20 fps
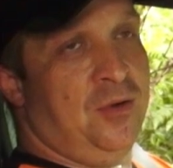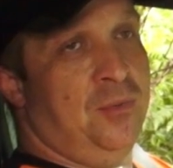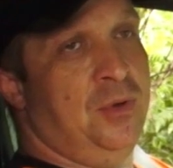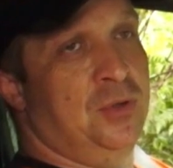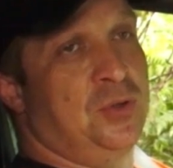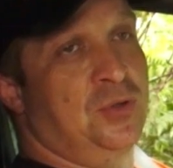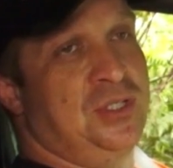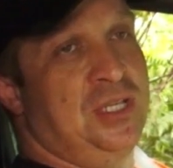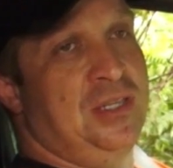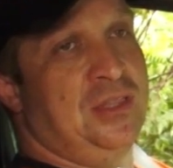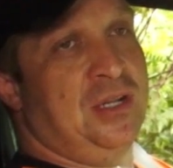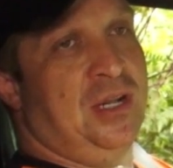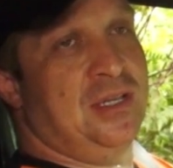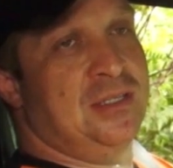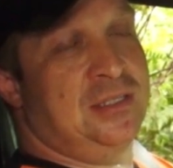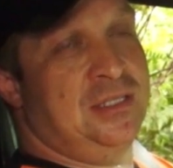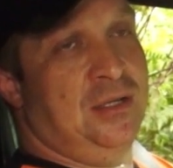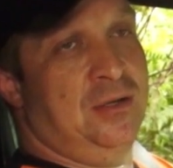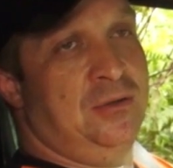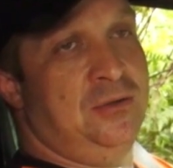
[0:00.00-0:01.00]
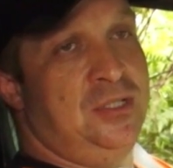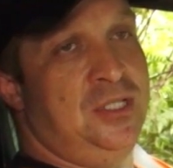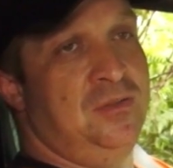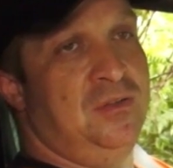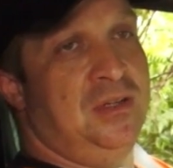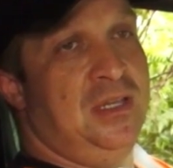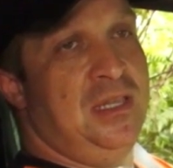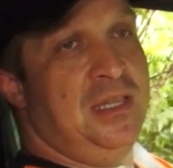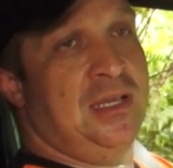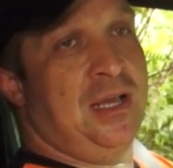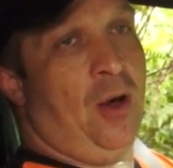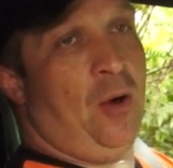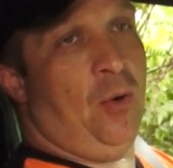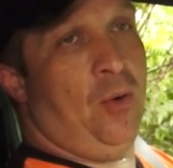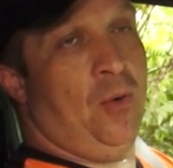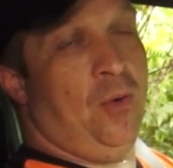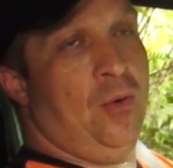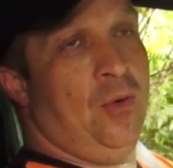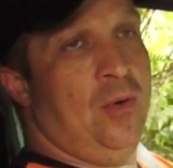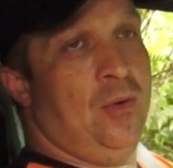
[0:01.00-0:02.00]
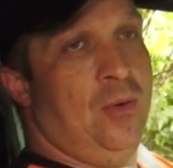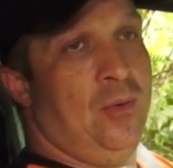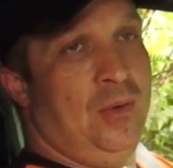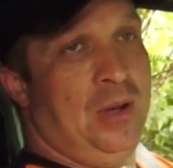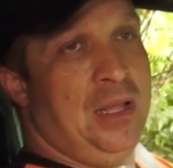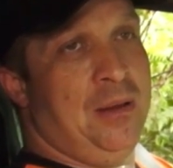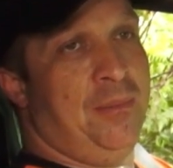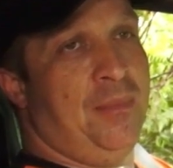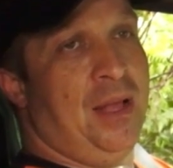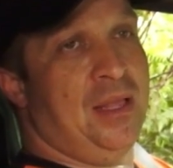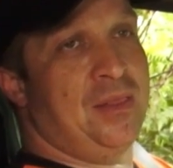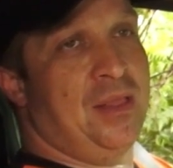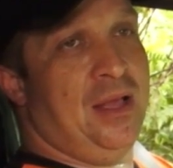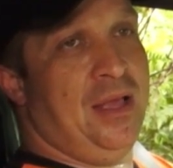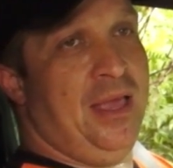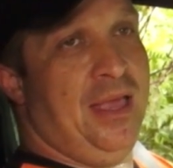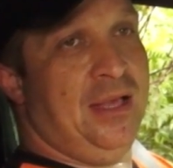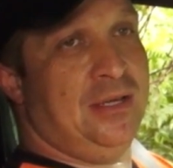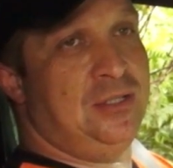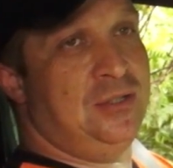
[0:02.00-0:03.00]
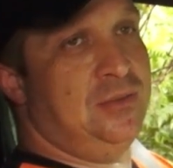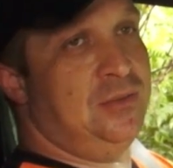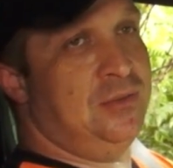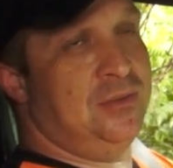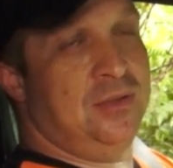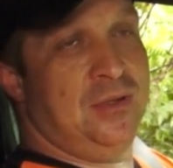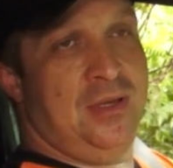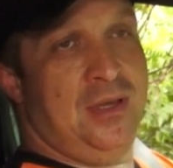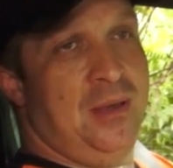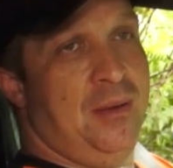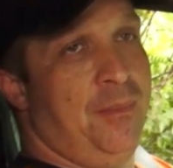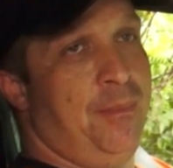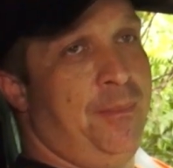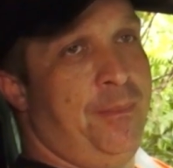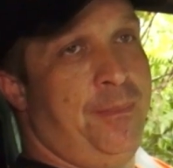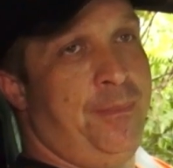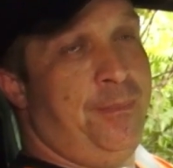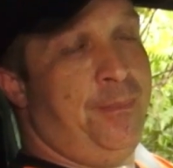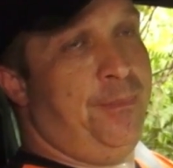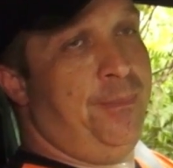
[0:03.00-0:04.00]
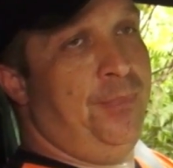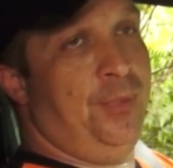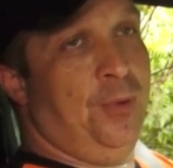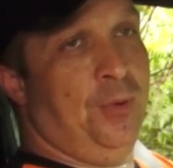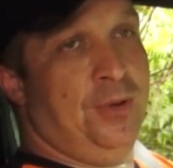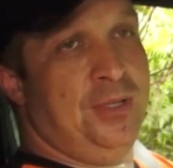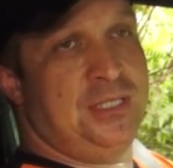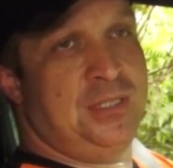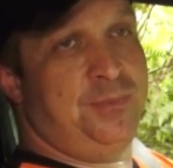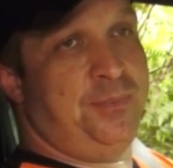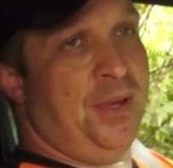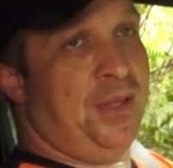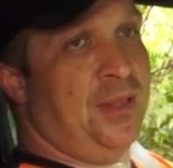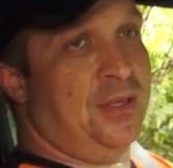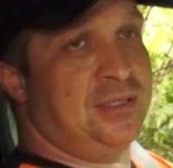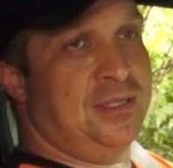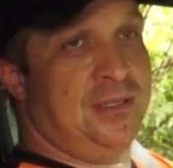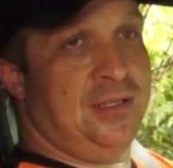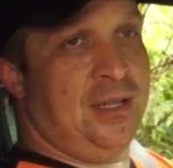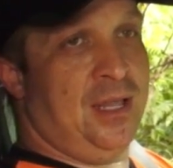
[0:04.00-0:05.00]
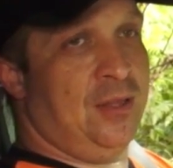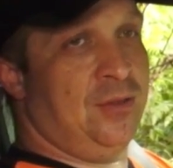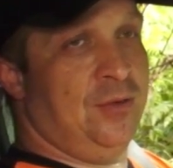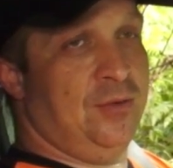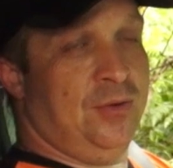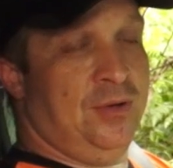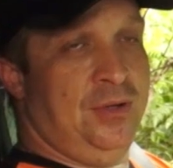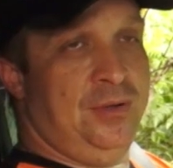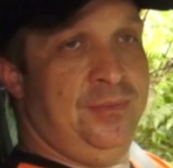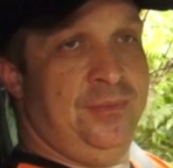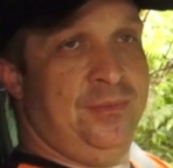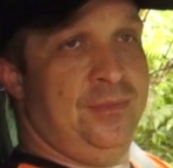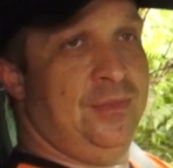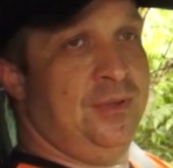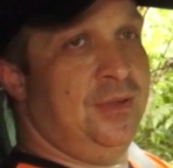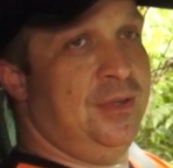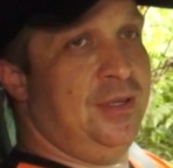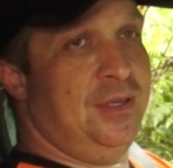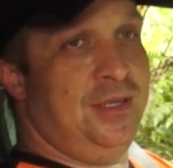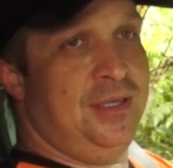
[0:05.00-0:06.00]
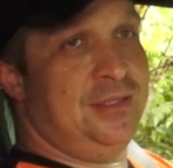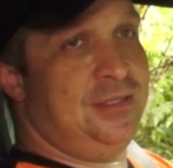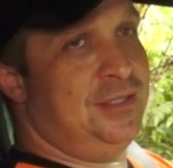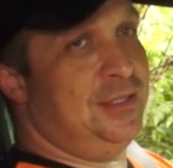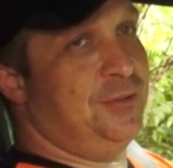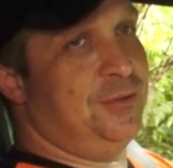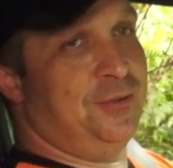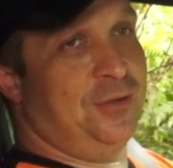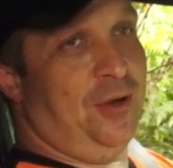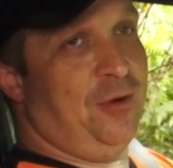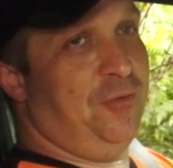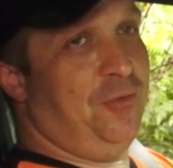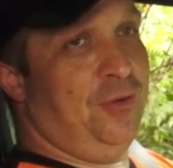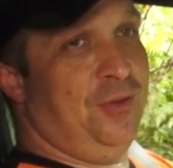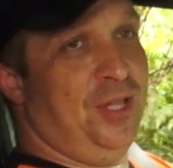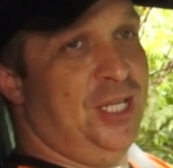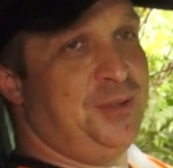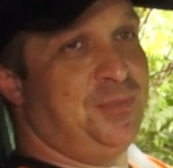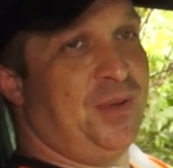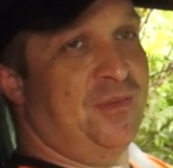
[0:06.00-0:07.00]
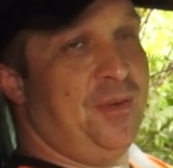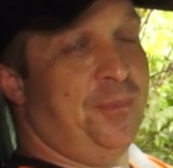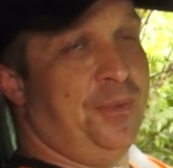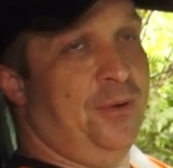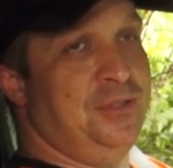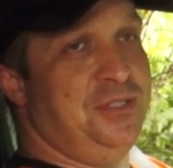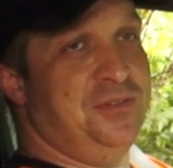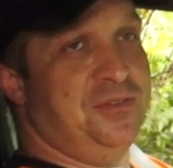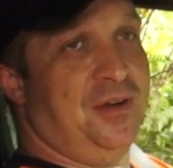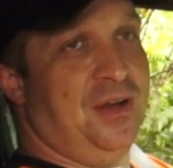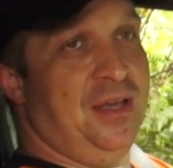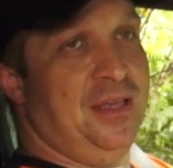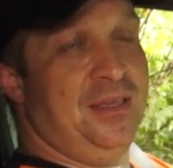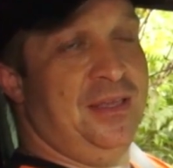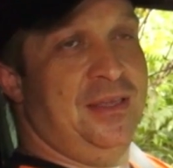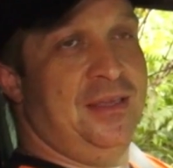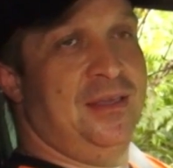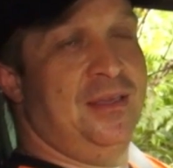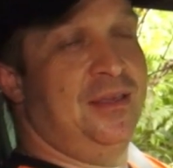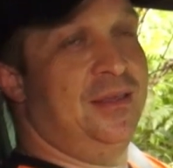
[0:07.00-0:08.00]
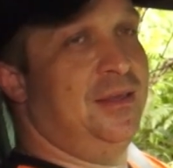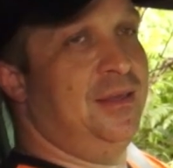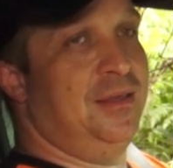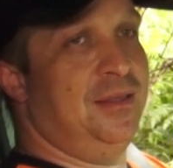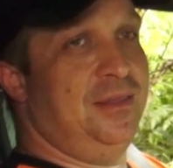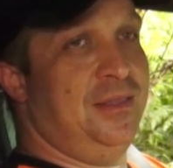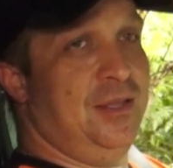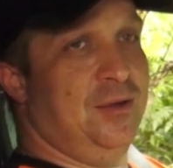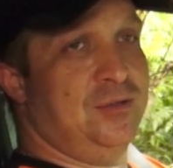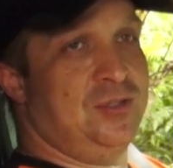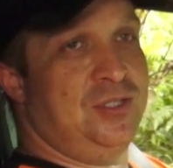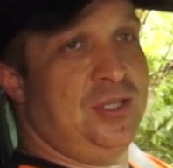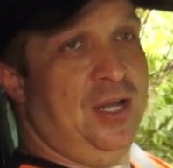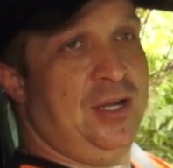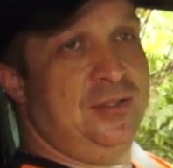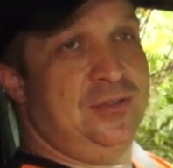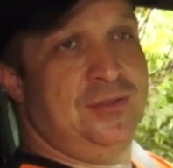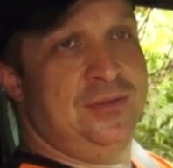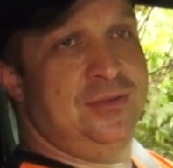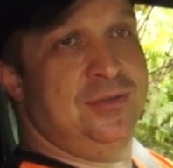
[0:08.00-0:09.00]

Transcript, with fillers: como eu tô sem tração, tive que ligar o lambada action, dois pés no acelerador e segurar o volante para ver para onde vai. Deu certo.